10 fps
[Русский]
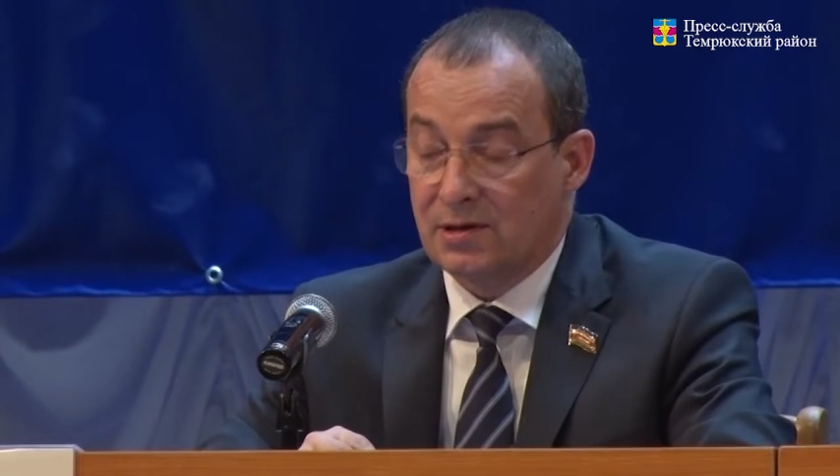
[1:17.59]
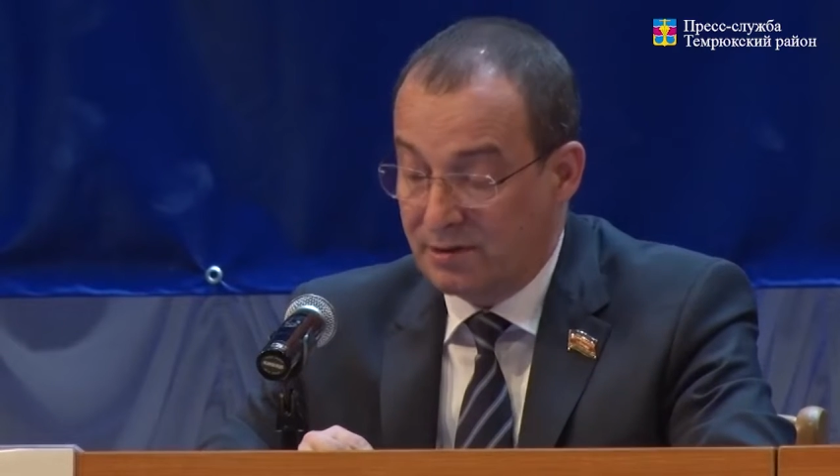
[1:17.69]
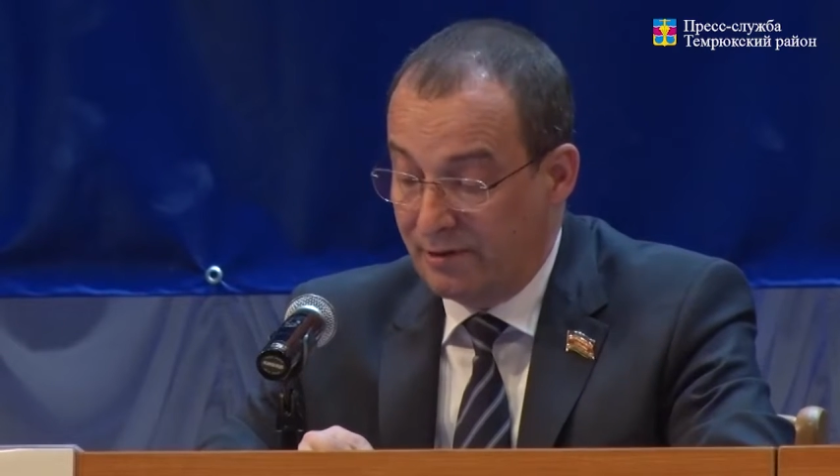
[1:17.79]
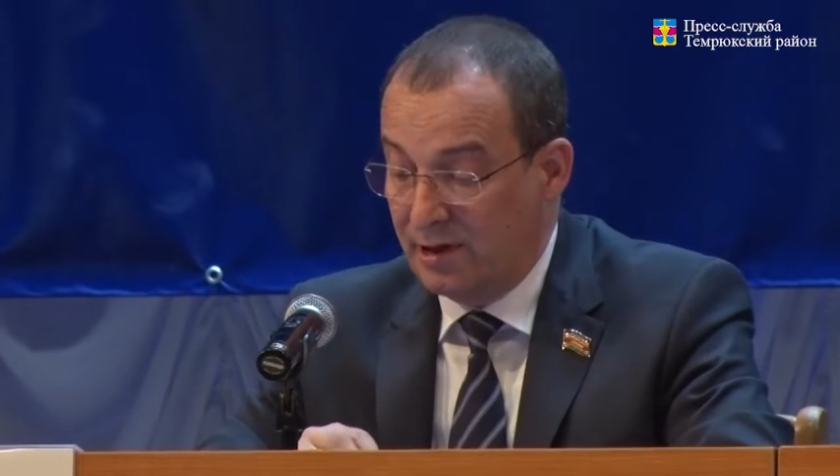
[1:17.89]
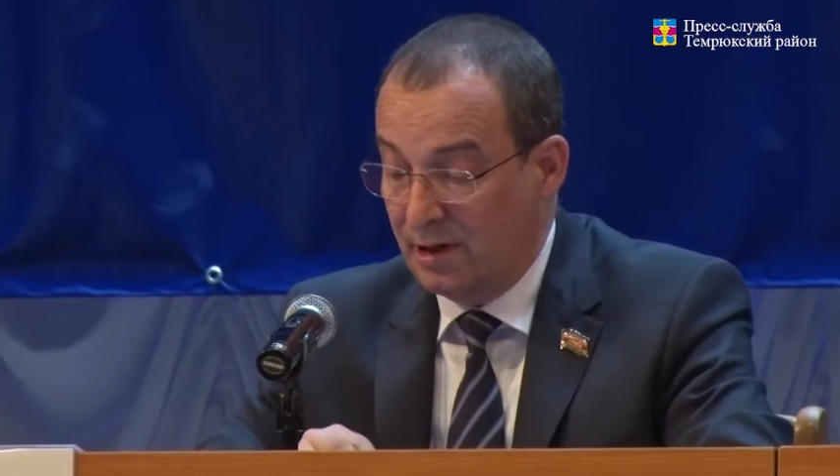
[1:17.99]

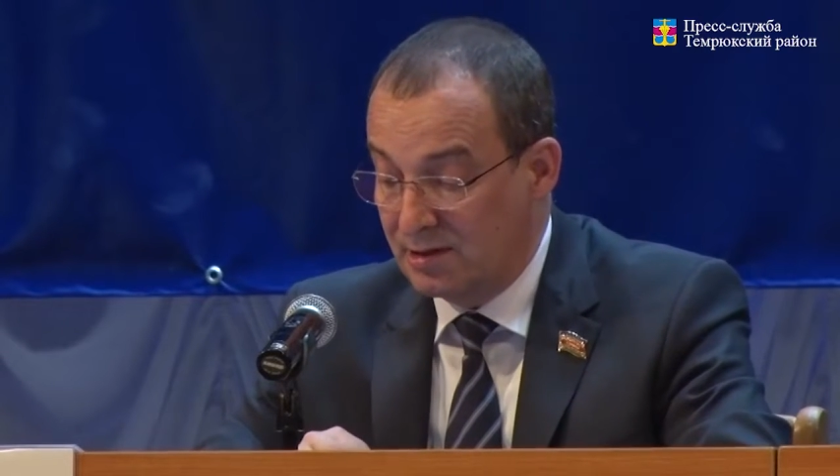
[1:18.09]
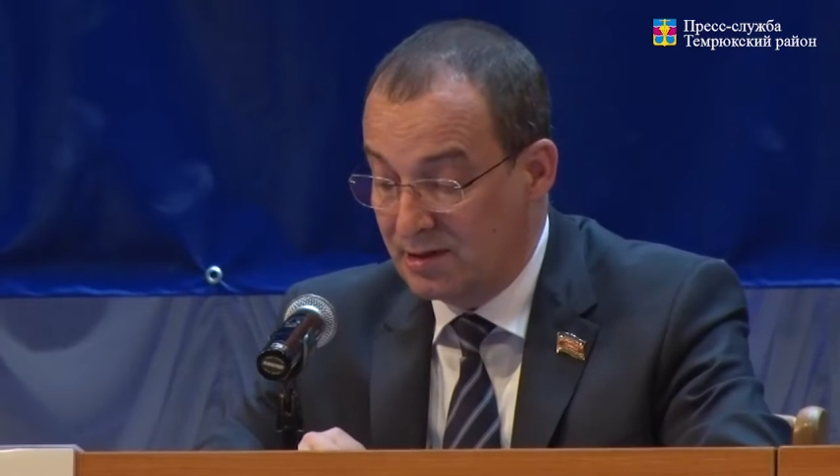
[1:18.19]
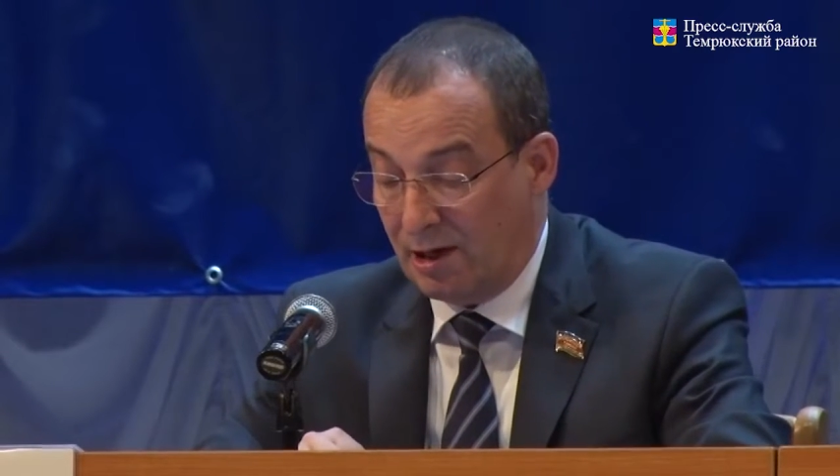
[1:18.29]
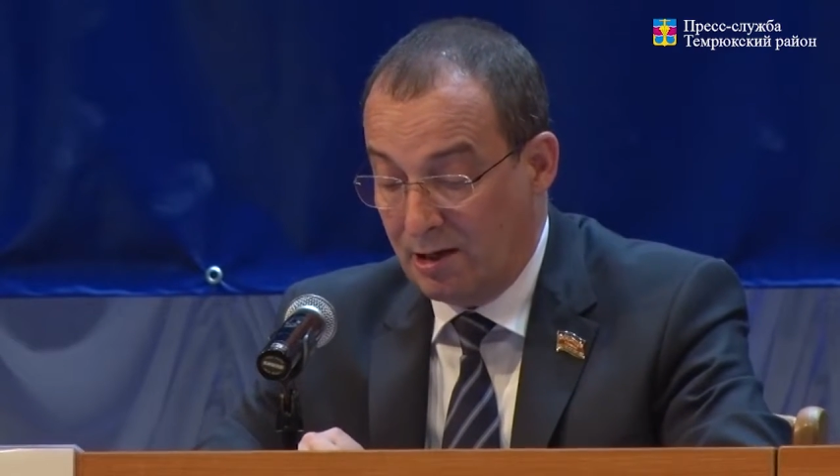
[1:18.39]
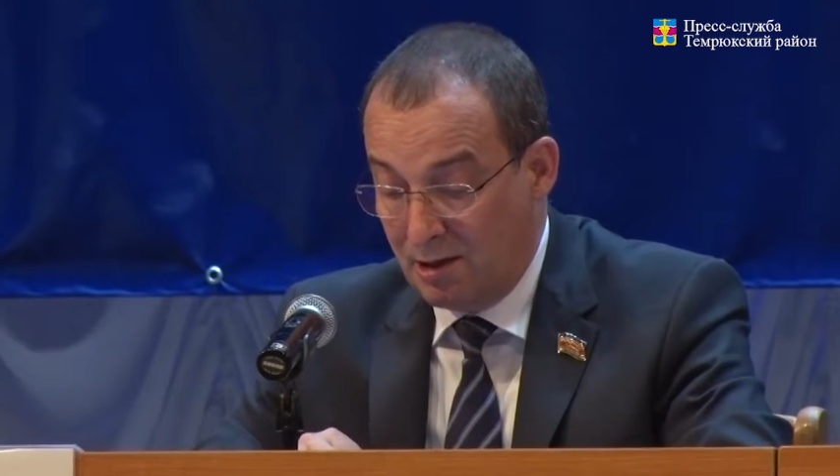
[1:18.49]
своей
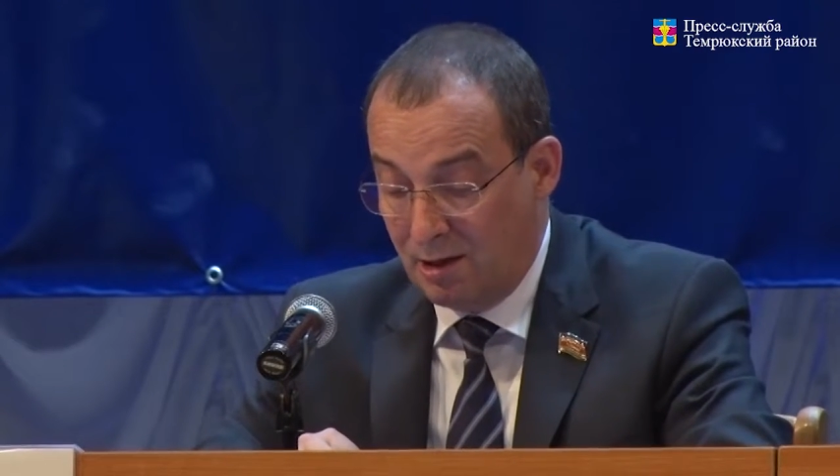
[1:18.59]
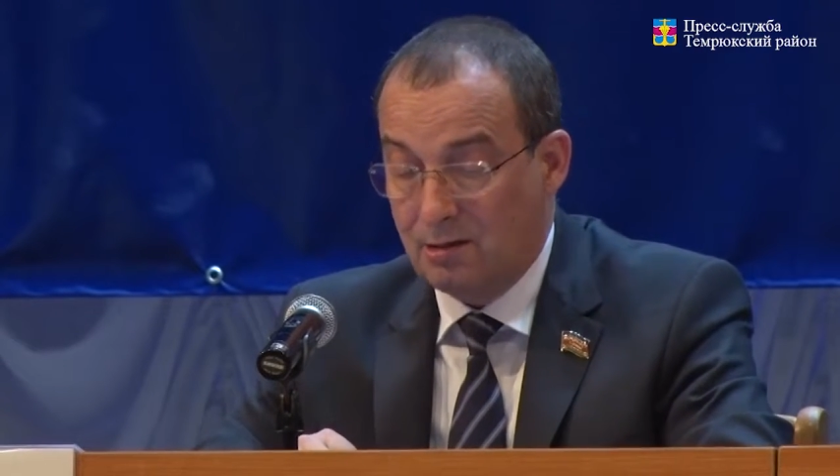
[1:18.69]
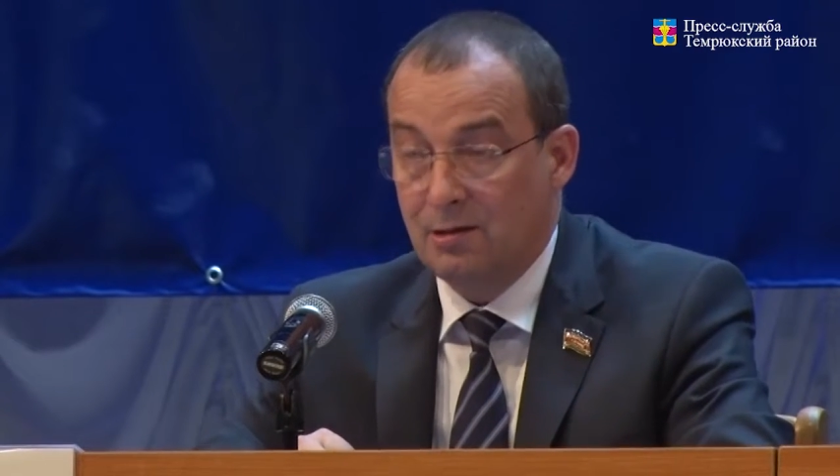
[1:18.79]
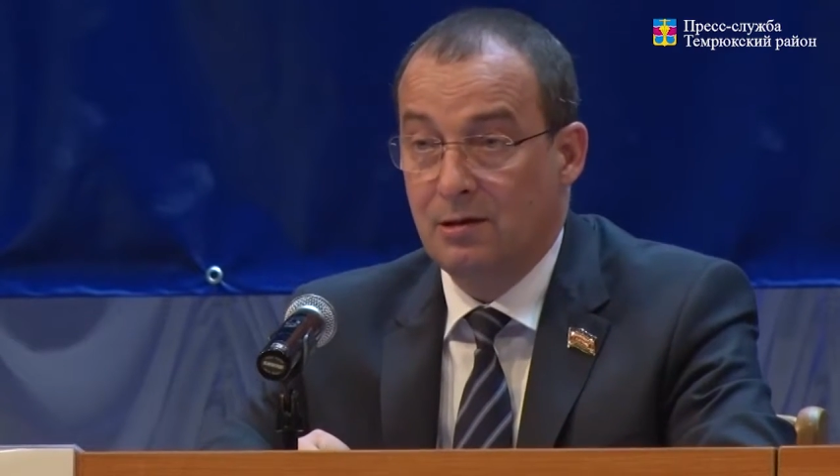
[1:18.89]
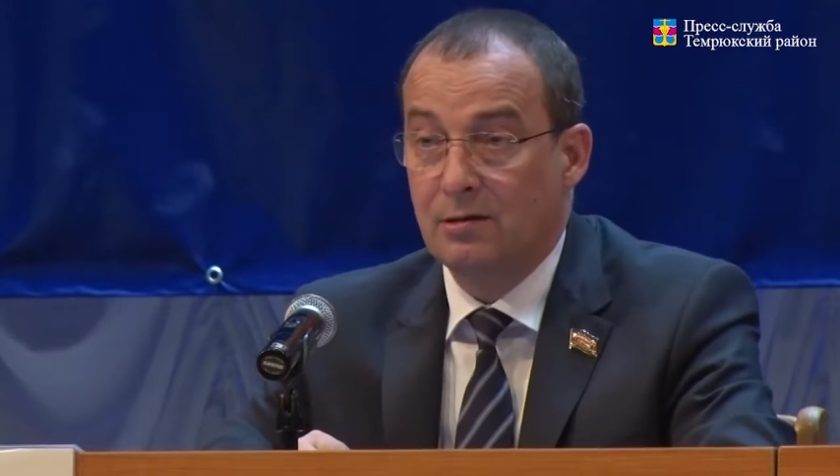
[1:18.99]

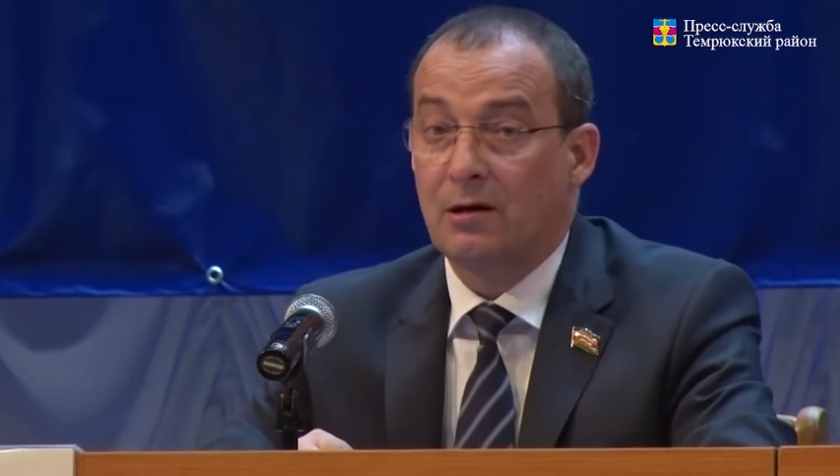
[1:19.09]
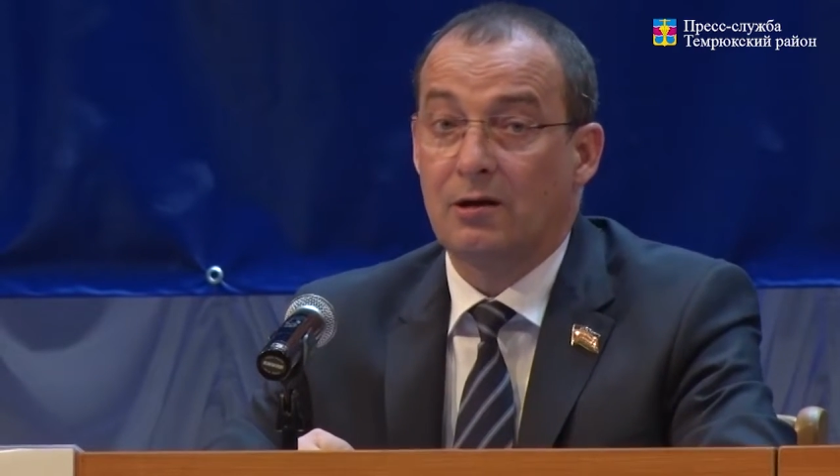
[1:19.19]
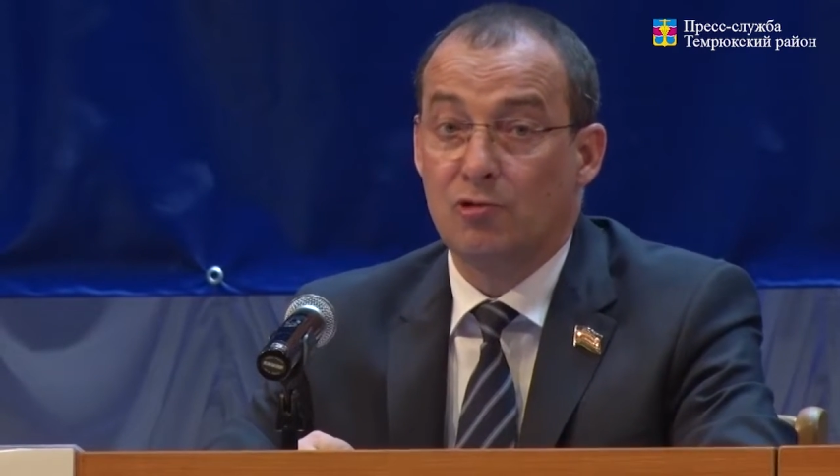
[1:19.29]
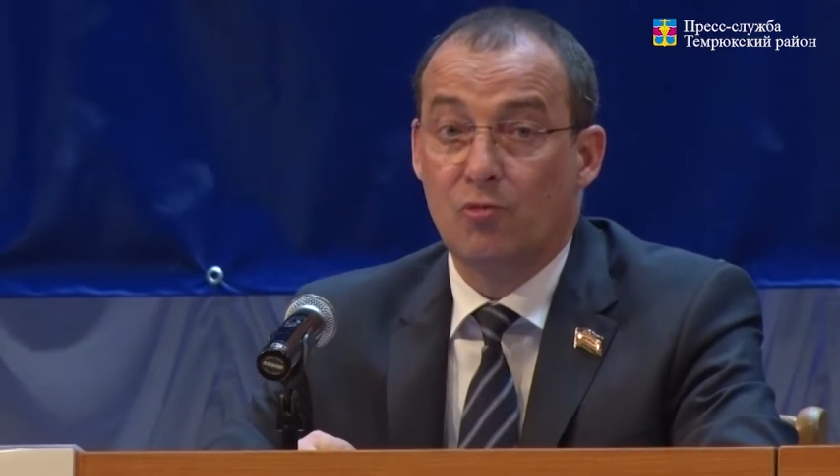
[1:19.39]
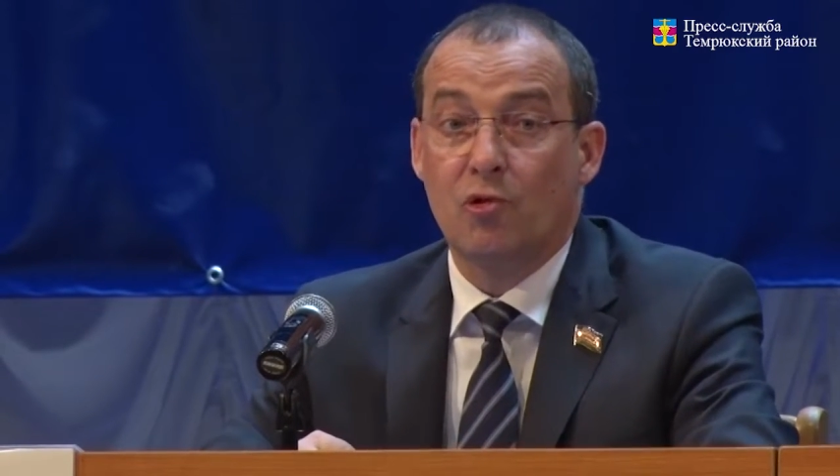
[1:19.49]
стране и
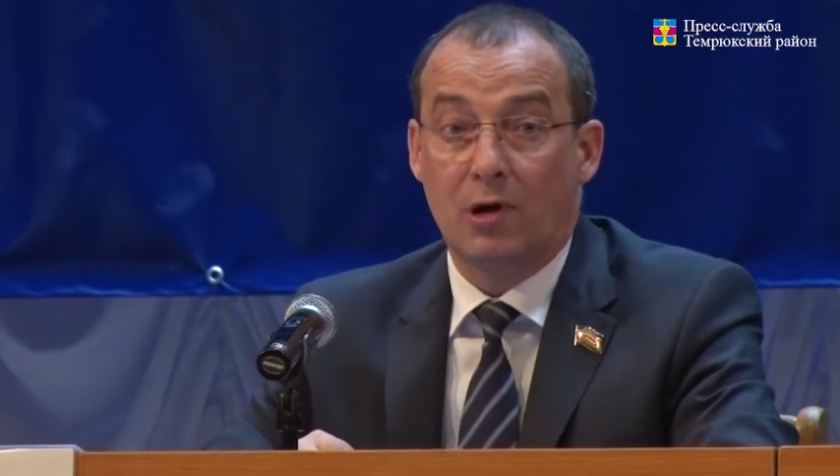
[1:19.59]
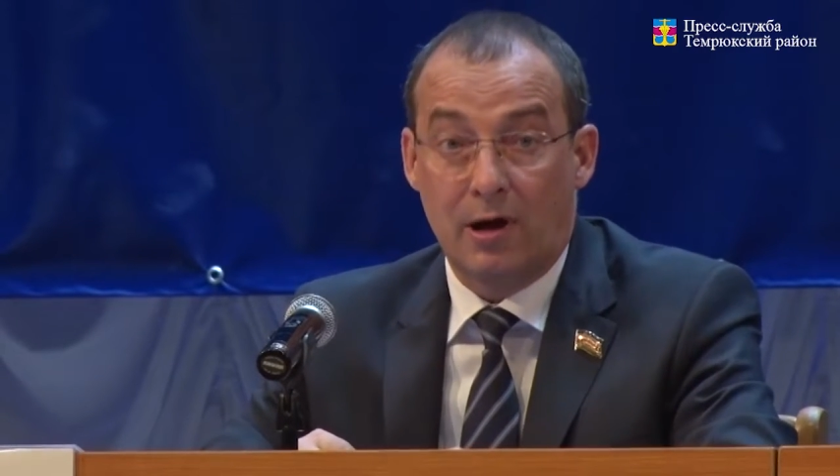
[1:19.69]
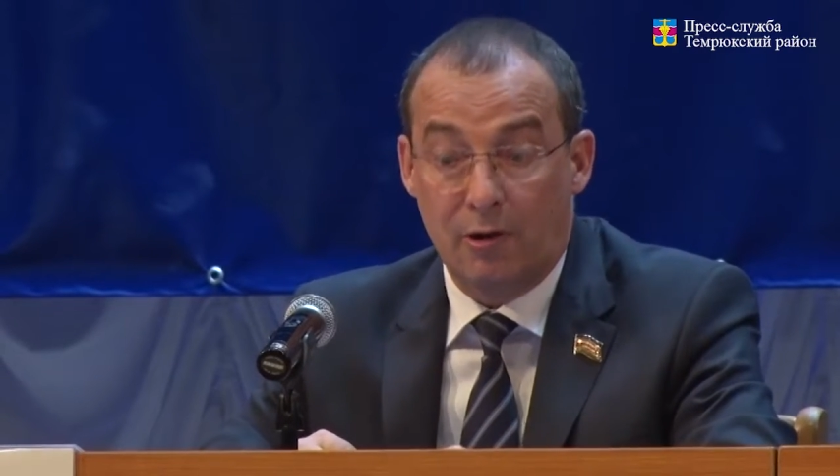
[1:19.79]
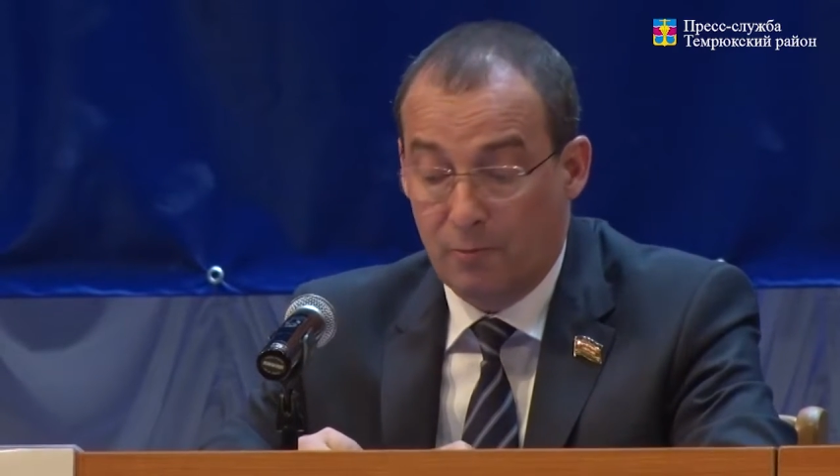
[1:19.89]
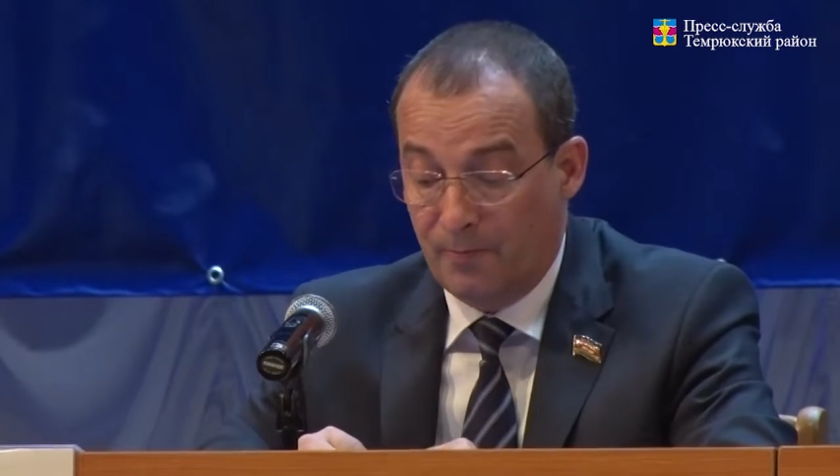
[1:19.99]
родному
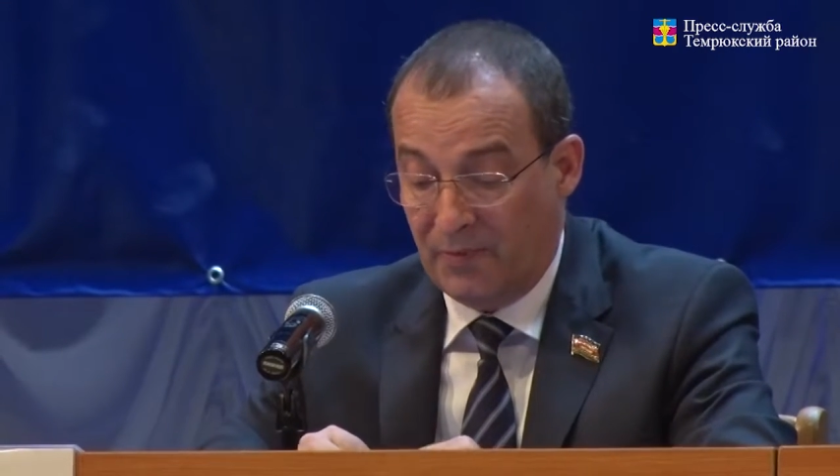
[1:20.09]
краю.